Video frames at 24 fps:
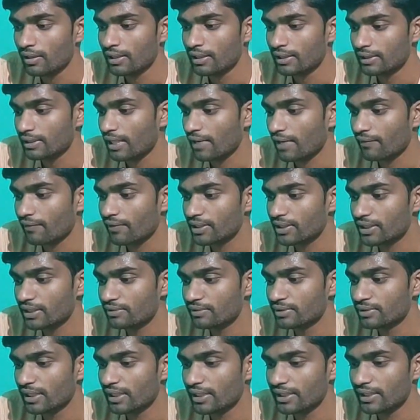తర్వాత ఏం
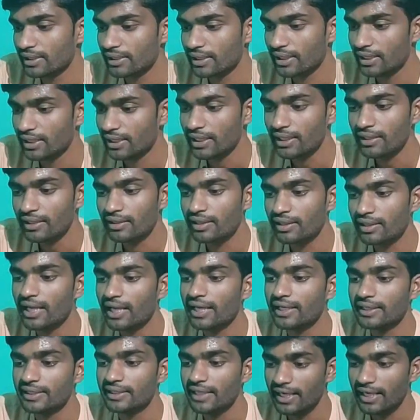జరిగిందంటే
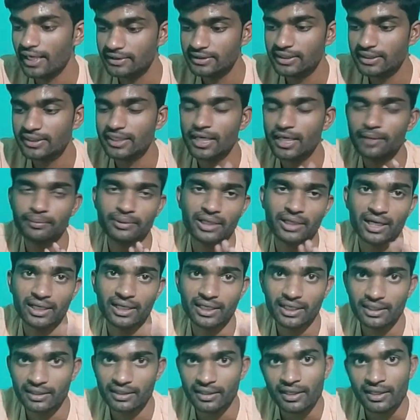నేనైతే ఎగ్జిట్ అయిపోయాను
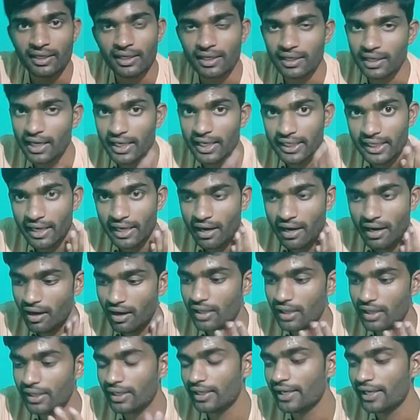అంటే నాకు
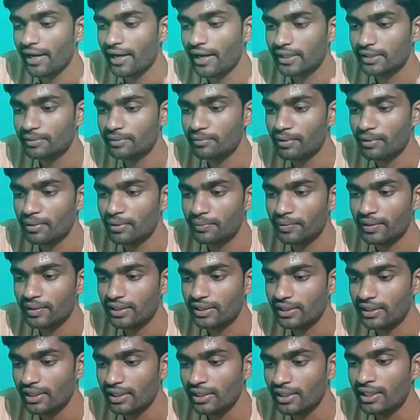ఆల్రెడీ
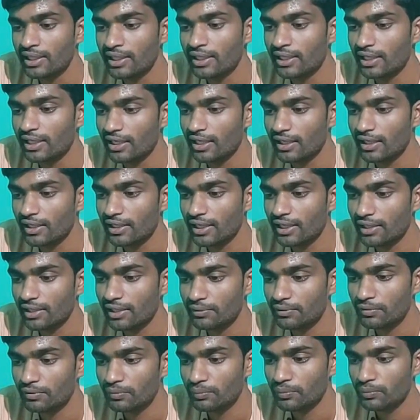అర్థమైపోయింది ఇక్కడ నేను
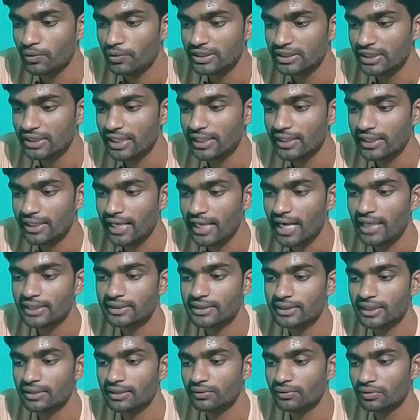పొజిషన్ అయితే యాడ్
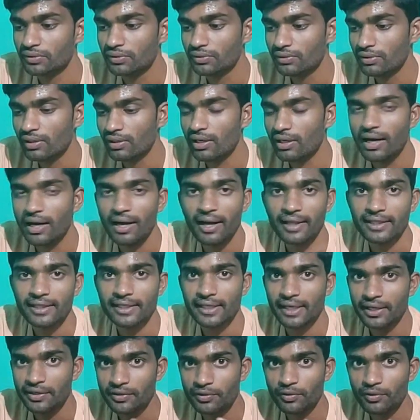చేయకూడదు అది
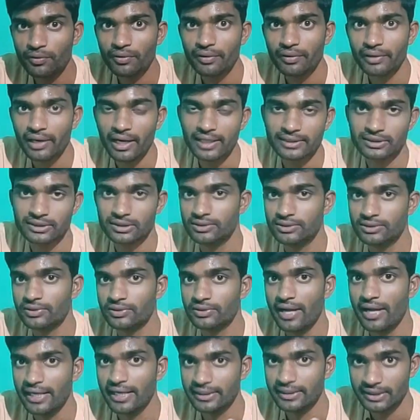ఎక్కువ లాట్స్
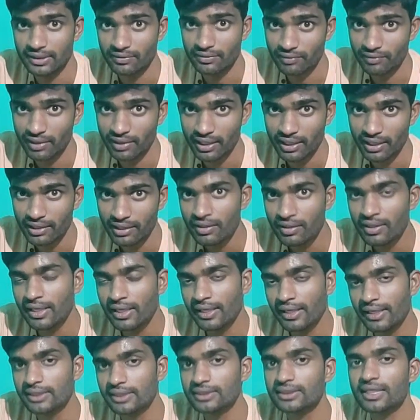యాడ్ చేయడం వల్ల
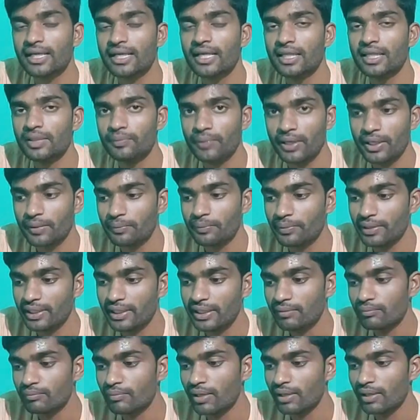రిస్క్ అనేది పెరిగిపోయి
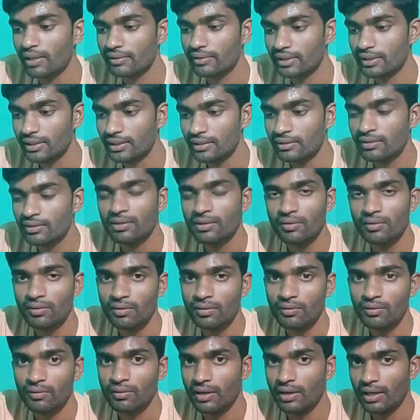మనమైతే
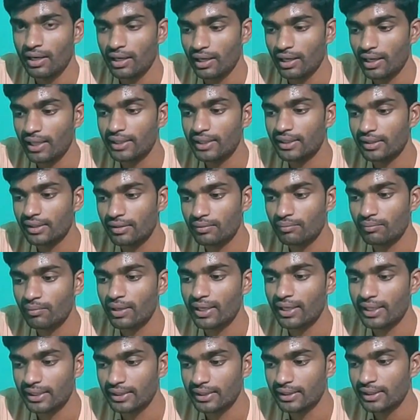అది
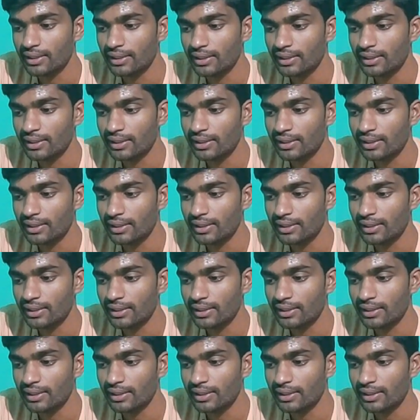మనకైతే